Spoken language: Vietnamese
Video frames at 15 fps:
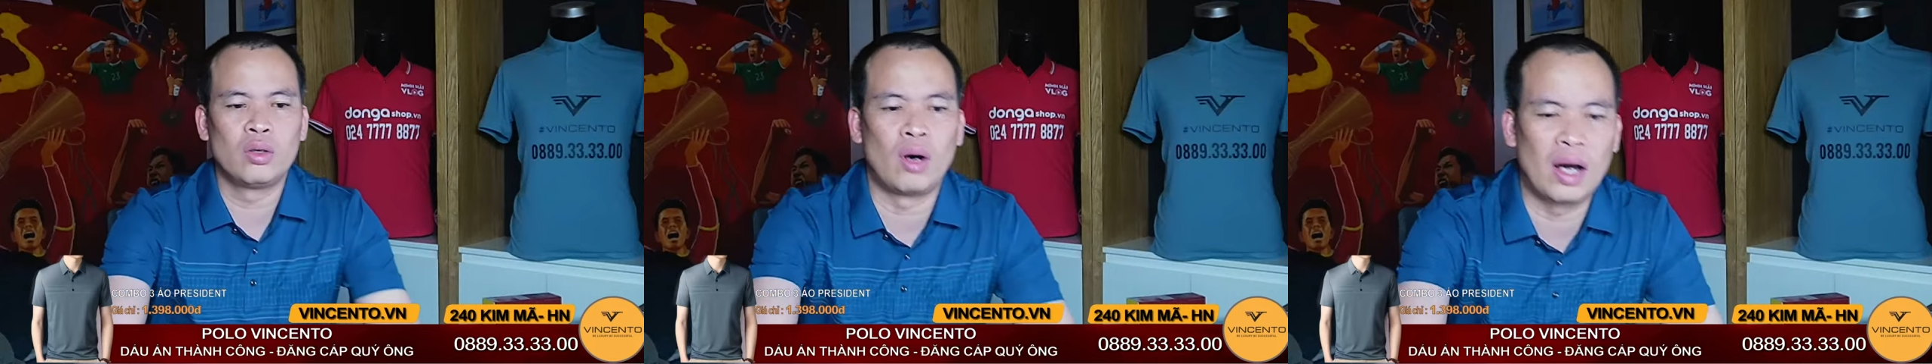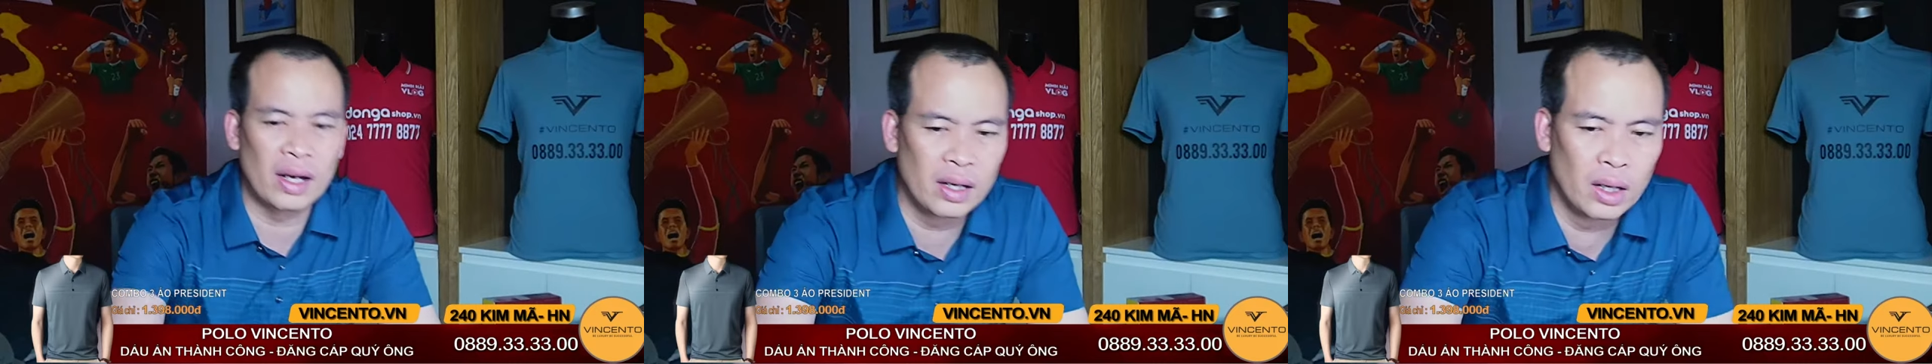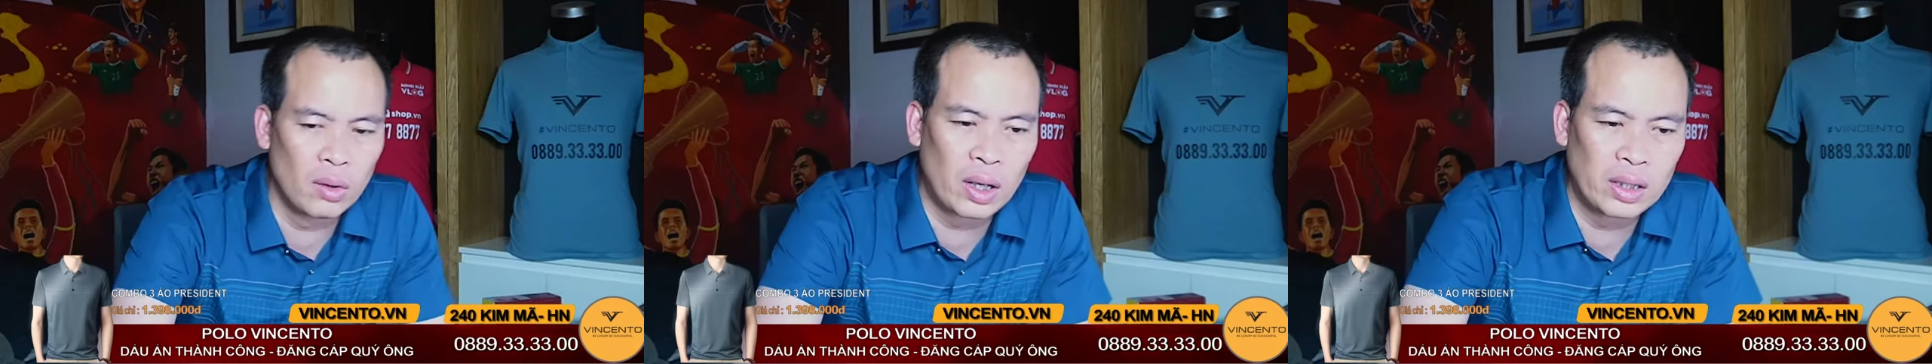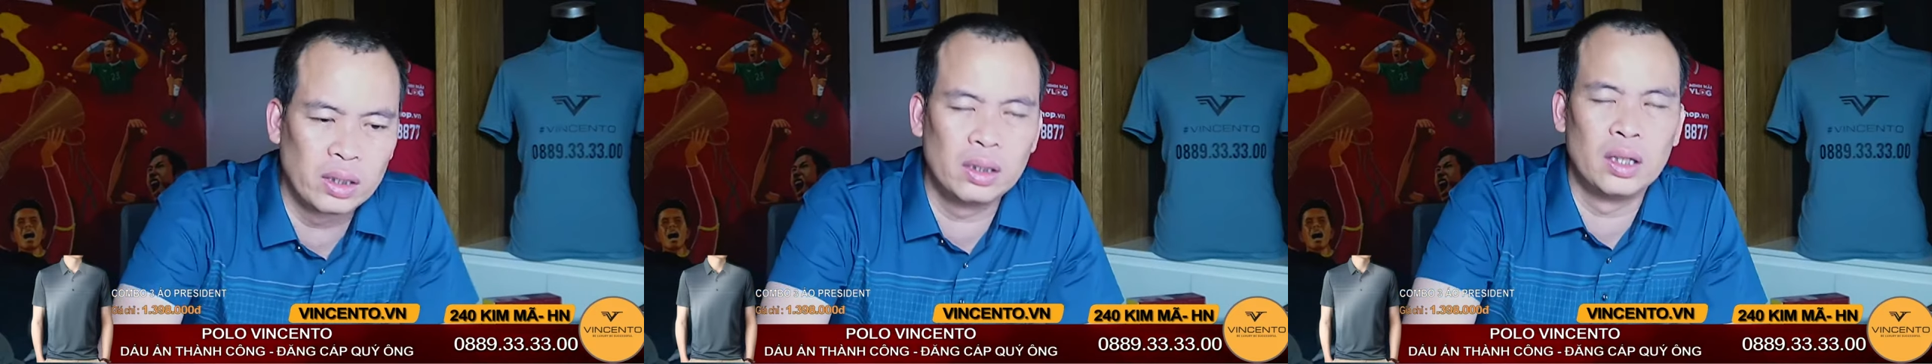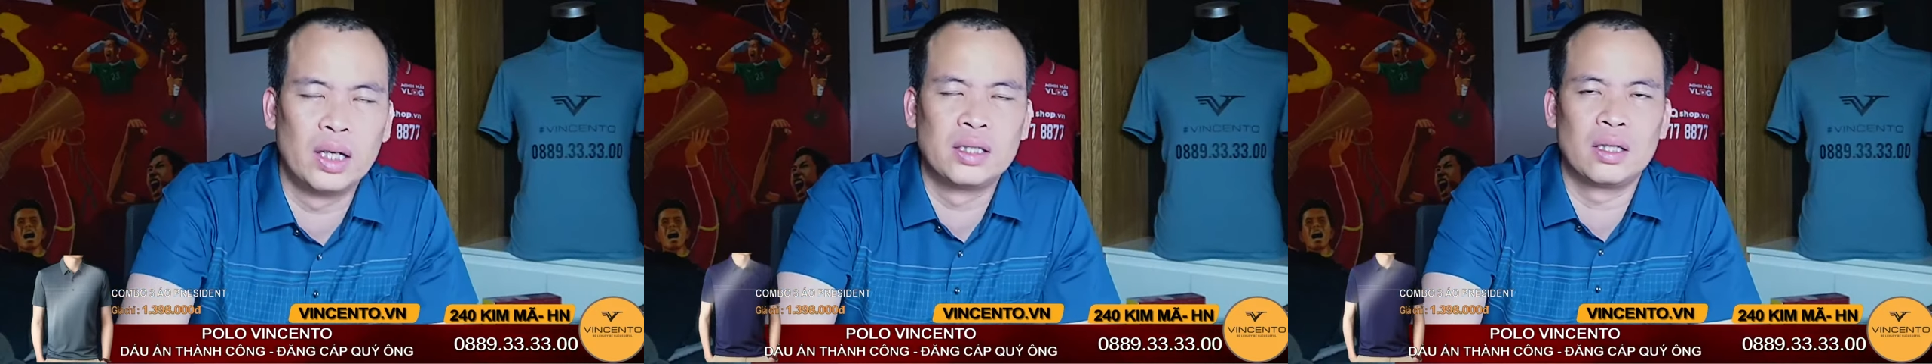đoàn đều là
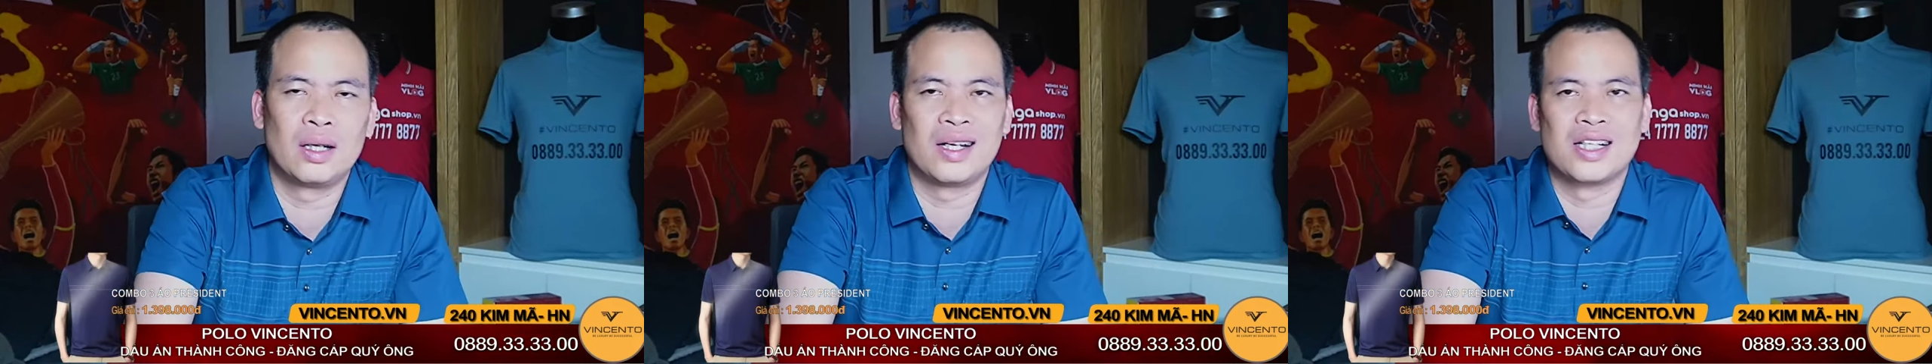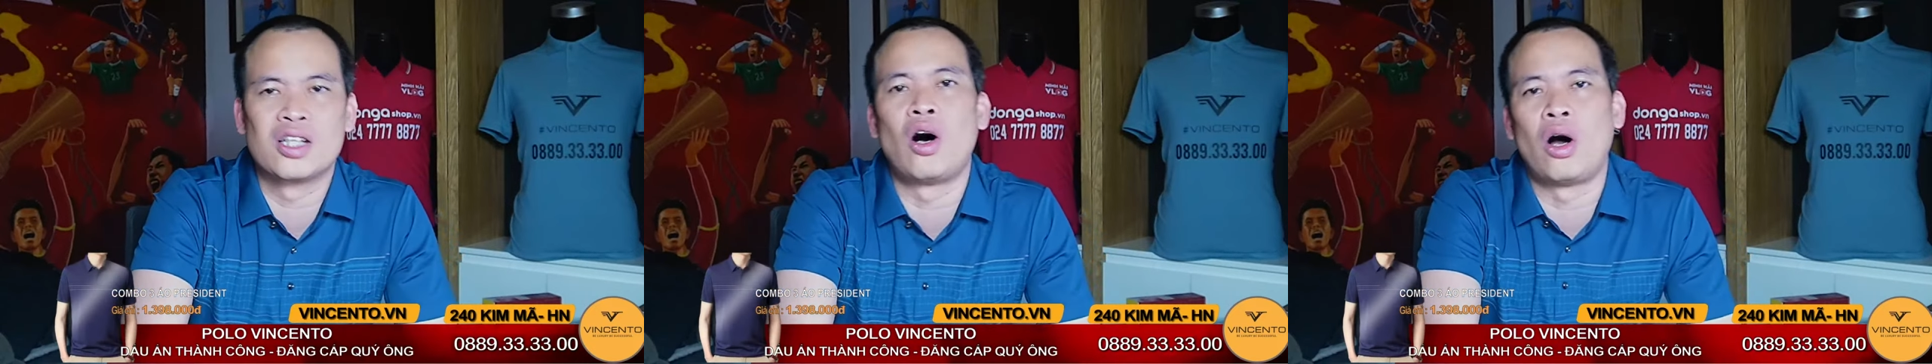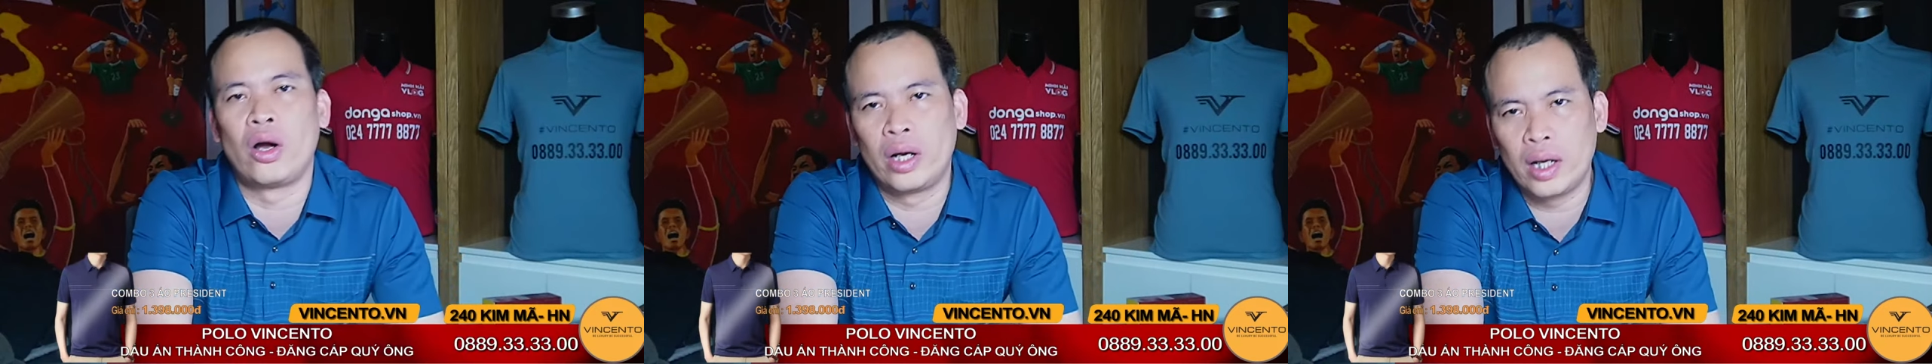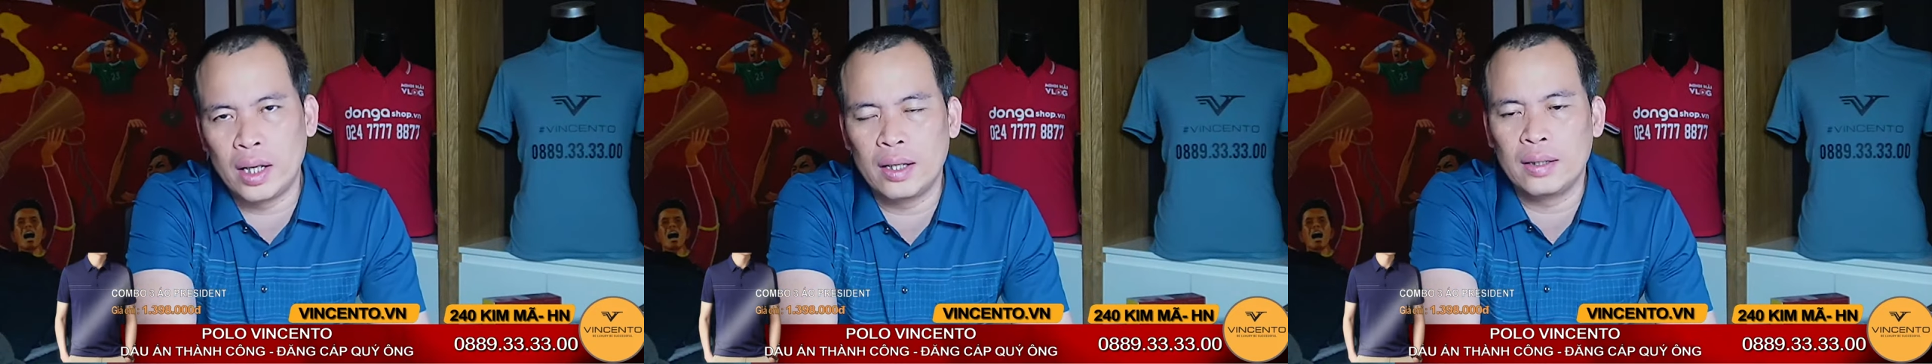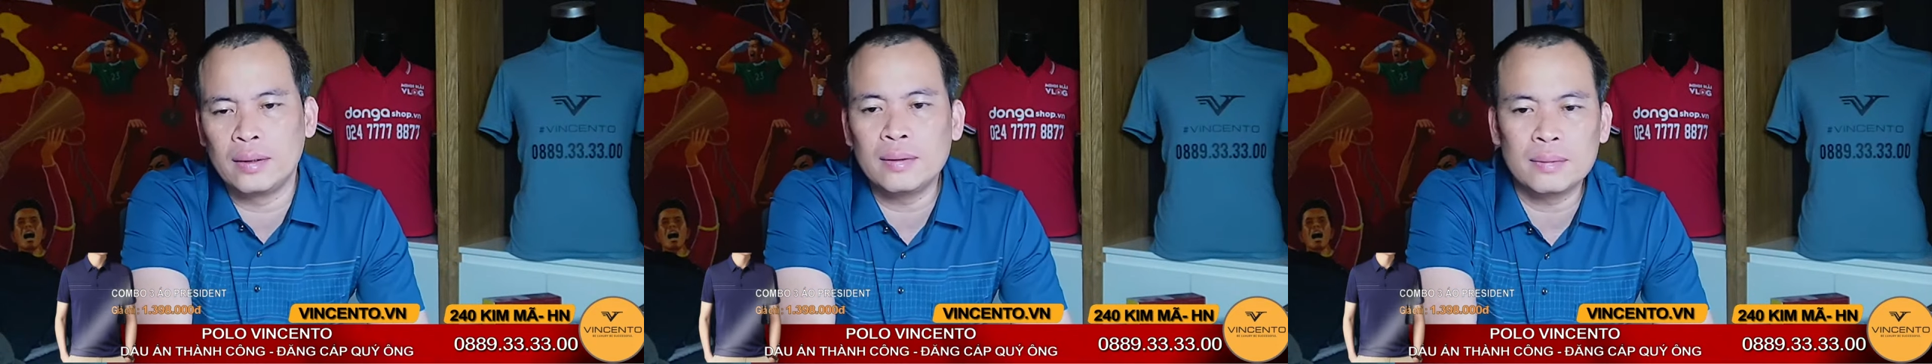những người rất là giỏi đấy